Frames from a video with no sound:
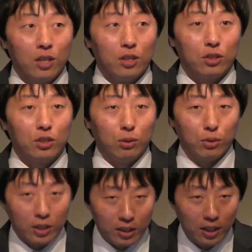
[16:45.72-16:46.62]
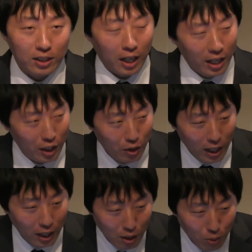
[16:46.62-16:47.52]
そうですね最近
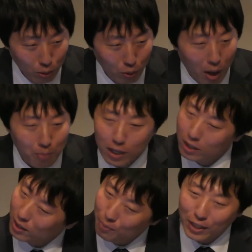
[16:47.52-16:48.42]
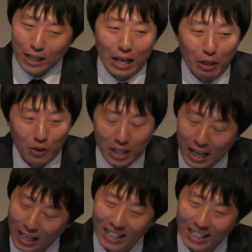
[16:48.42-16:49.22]
は韓国語あんまり喋ってないので